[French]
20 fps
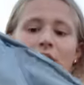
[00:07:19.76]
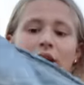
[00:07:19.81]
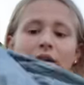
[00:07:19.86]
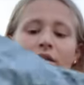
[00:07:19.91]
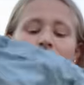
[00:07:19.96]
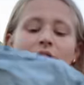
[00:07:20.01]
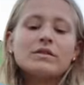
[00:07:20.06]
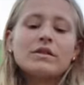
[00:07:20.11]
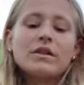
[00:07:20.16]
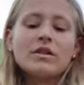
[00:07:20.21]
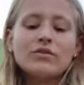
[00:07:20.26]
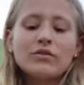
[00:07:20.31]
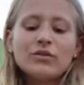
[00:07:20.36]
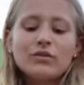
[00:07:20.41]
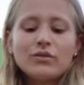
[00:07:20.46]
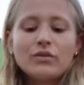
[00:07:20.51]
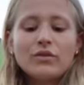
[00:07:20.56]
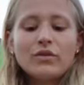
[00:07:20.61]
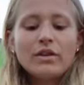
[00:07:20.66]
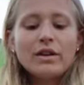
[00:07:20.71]
l'air euh, rentre
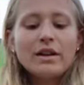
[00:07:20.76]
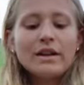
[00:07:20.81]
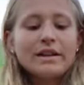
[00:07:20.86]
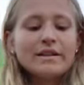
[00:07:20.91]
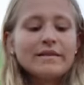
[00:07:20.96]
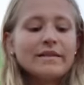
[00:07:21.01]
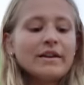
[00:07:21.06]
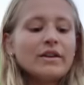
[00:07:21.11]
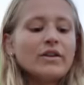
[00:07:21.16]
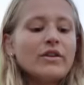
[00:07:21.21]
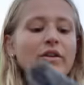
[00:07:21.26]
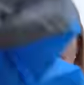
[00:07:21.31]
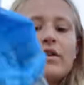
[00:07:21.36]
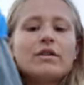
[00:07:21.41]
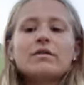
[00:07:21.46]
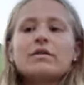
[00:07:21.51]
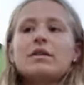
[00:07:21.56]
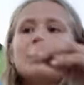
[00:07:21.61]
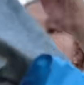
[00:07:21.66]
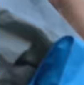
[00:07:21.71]
tout seul à l'intérieur.
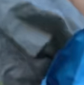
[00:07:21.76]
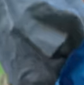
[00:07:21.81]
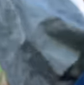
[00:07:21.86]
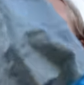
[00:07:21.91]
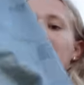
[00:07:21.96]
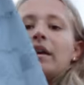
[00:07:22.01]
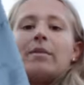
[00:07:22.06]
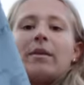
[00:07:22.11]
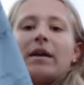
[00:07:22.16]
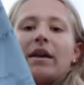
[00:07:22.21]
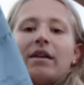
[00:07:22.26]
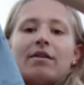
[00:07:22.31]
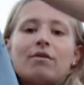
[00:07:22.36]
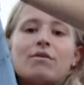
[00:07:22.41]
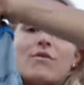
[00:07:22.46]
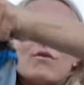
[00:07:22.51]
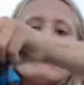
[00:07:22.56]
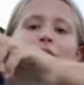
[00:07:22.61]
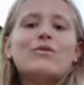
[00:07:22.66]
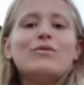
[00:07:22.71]
Et après
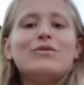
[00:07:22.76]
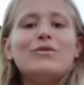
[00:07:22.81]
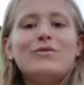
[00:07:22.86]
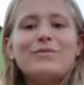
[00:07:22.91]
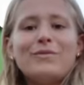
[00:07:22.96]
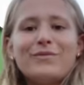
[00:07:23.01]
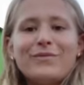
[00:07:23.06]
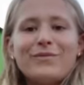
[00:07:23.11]
on roule.